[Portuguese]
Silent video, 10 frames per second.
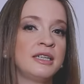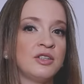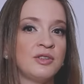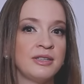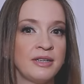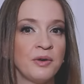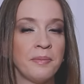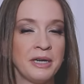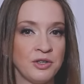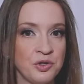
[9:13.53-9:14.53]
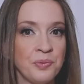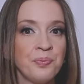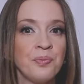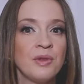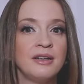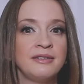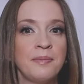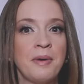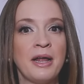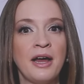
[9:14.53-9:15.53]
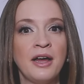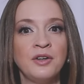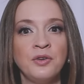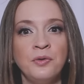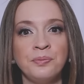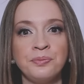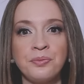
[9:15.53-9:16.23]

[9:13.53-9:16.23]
que às vezes tem um preço separado